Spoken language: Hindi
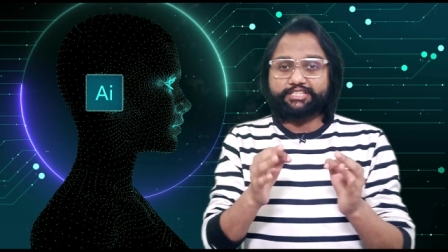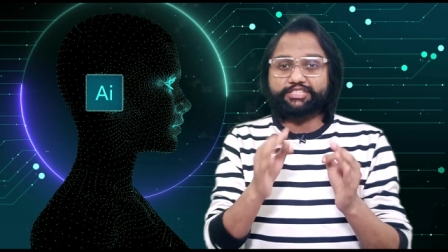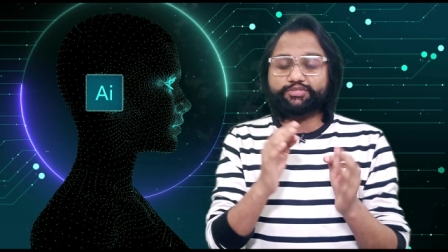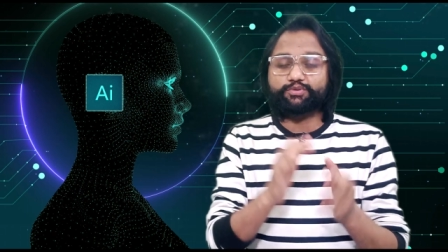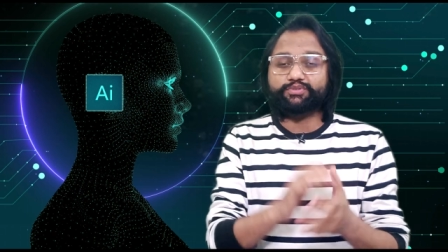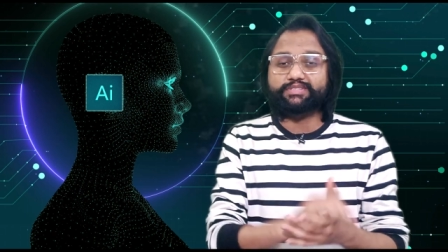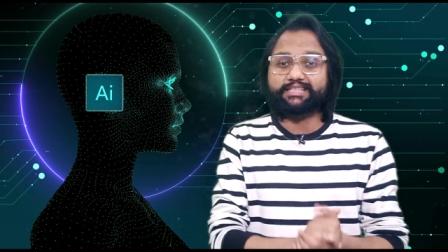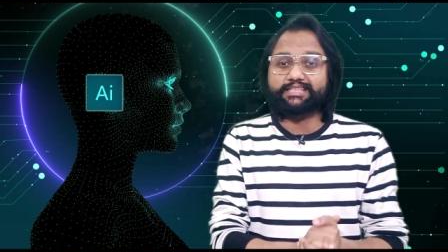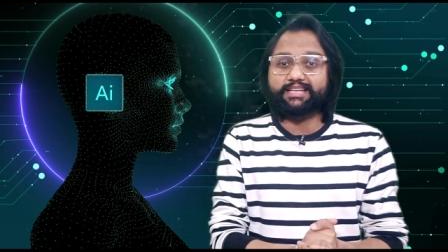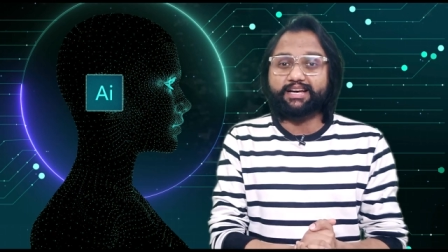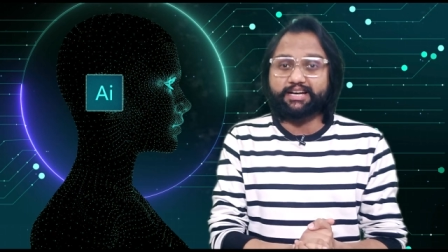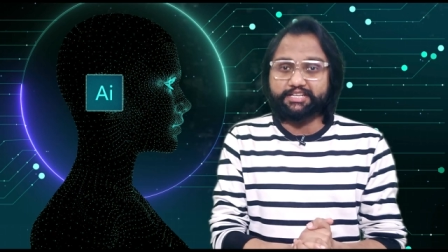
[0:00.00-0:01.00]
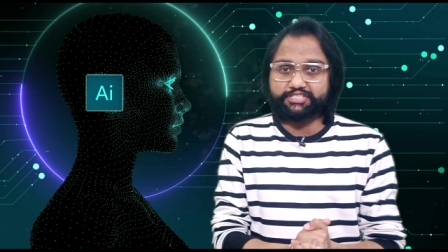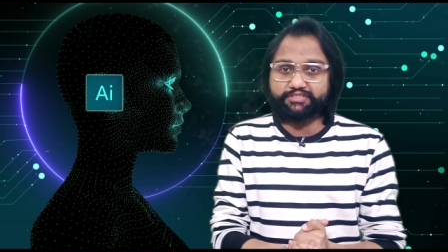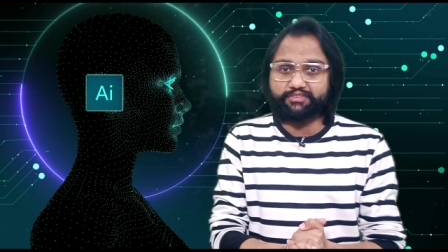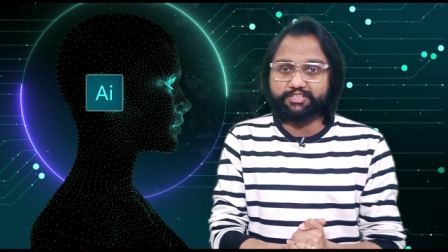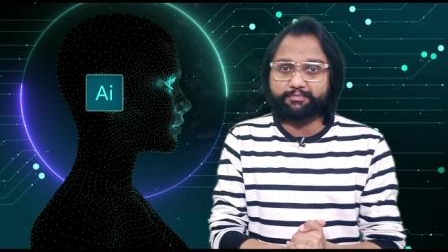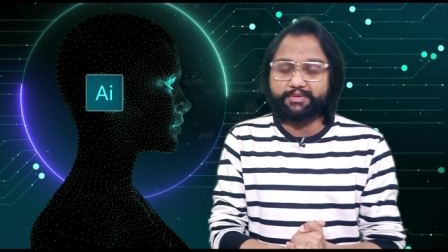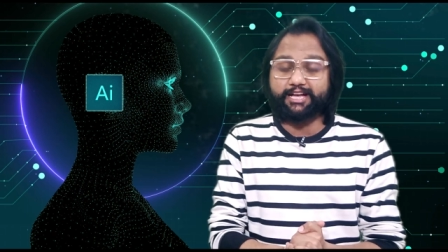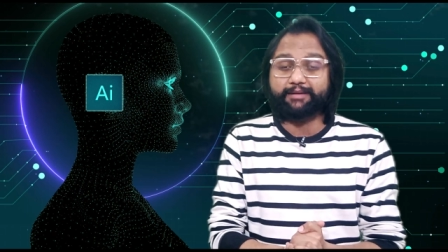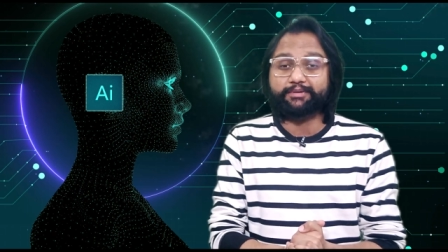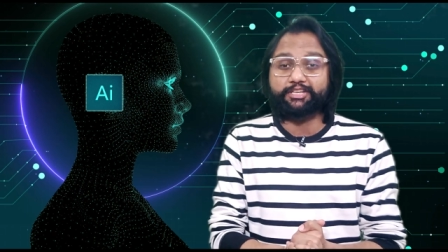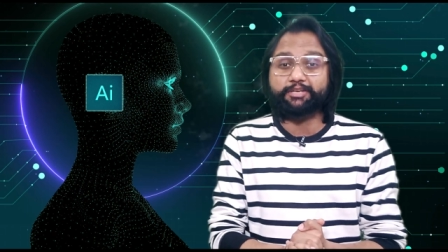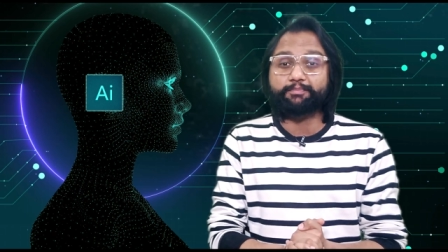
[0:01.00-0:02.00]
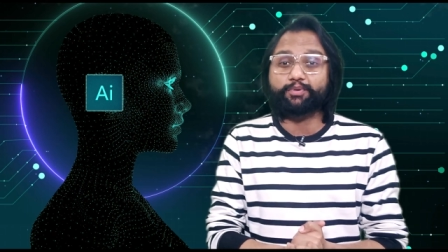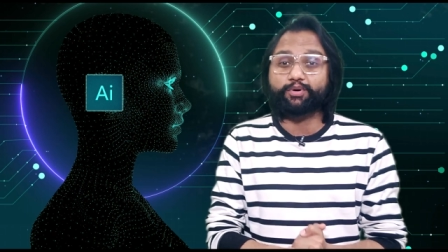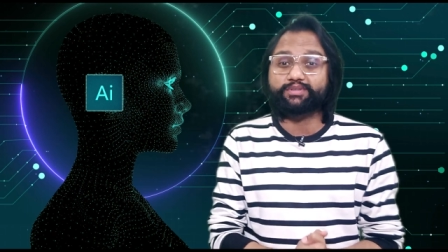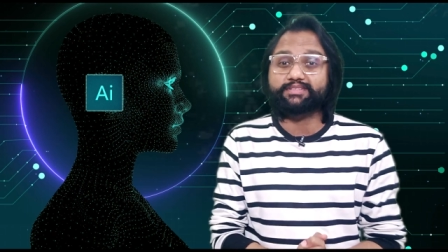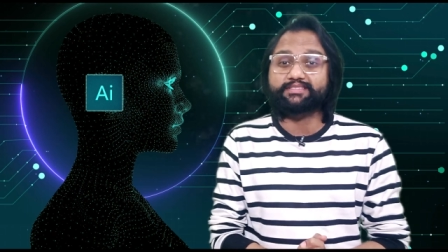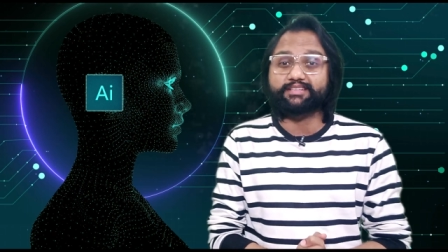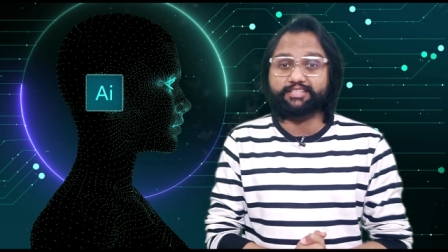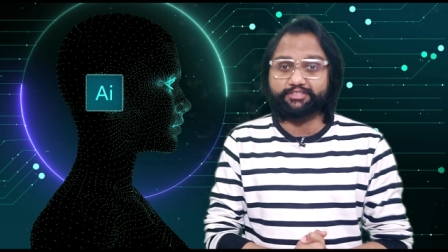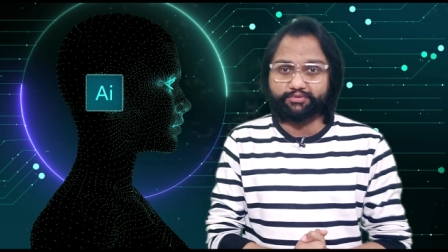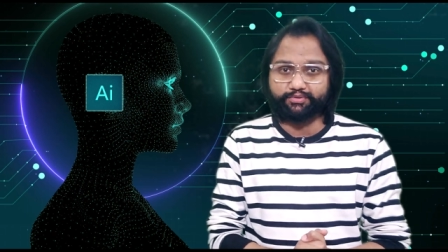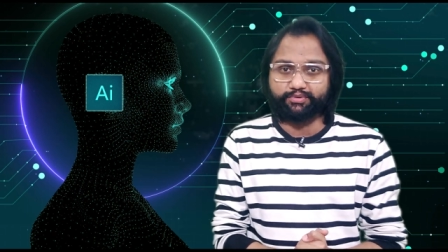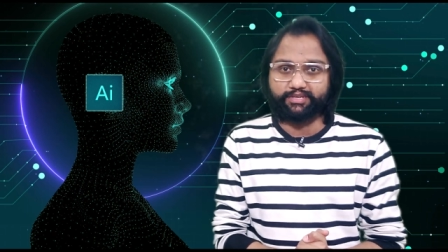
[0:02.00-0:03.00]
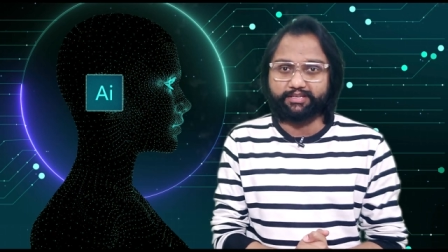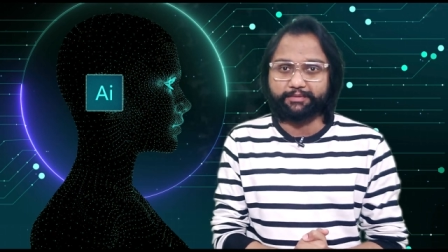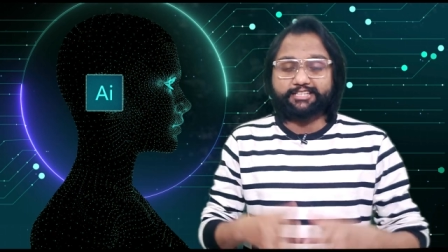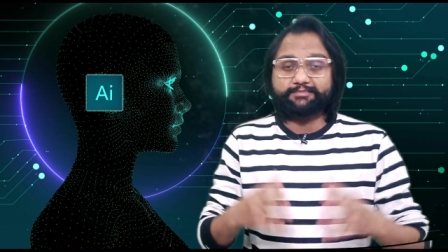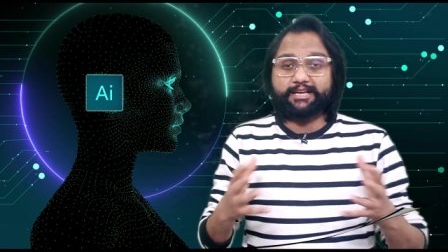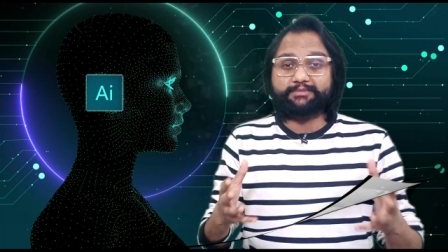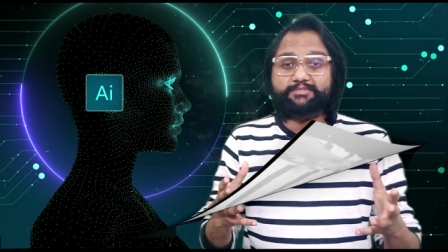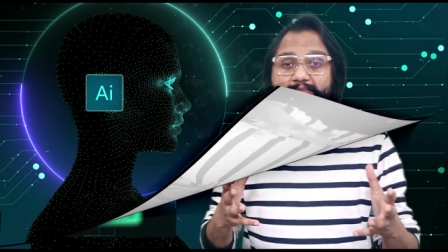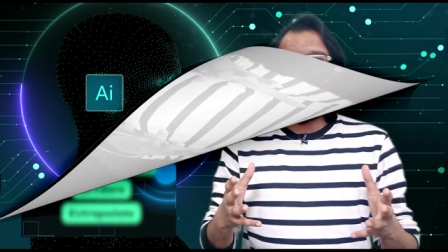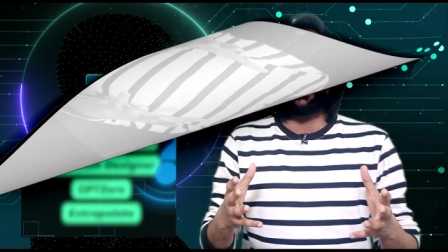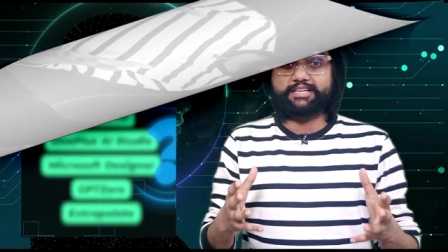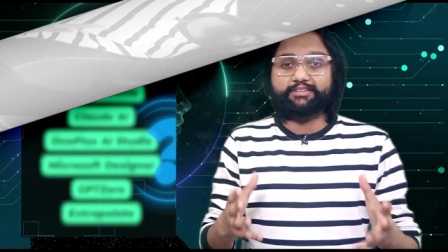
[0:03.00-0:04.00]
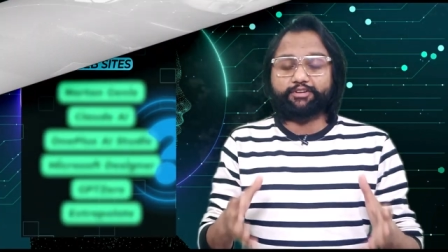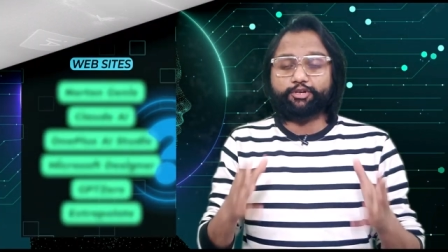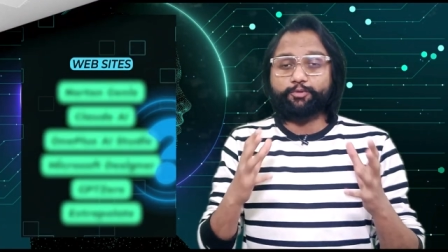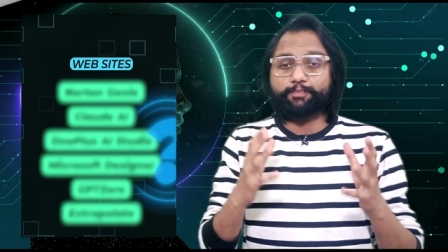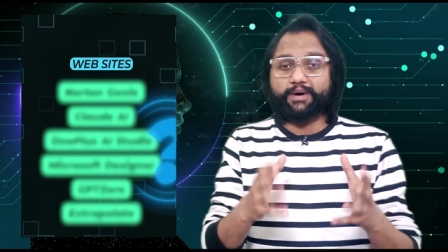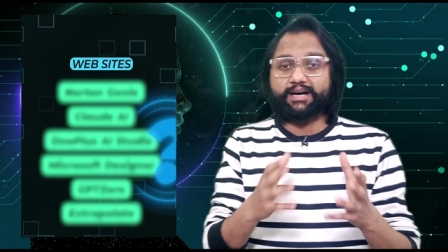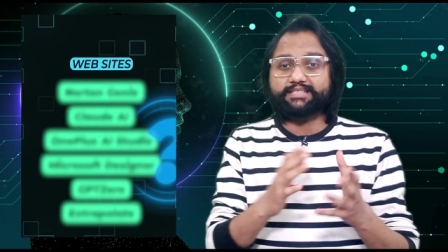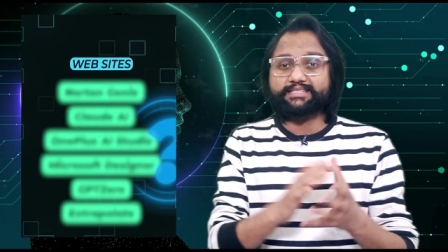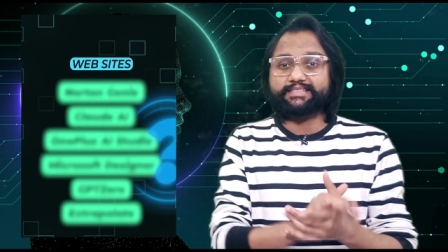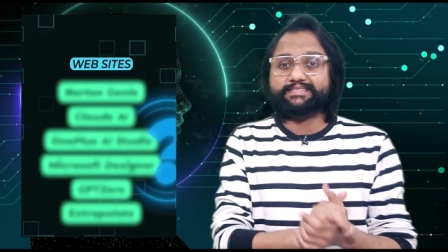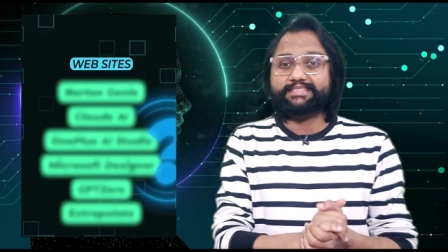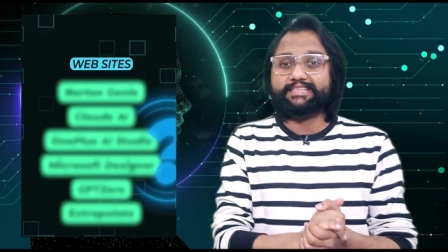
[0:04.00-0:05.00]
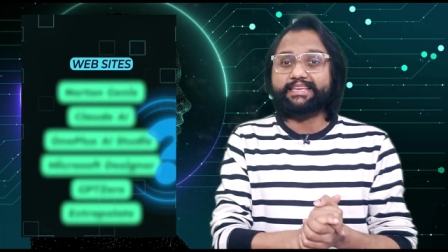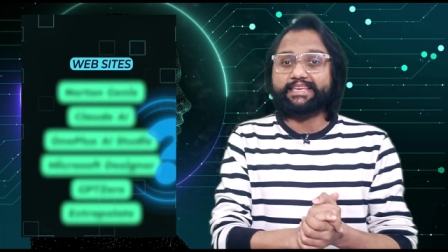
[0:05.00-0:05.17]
जिसको सीखना आज के वक्त में आपके लिए बहुत ही ज़्यादा ज़रूरी है आज मैं आपसे बात करने वाला हूँ पांच ऐसी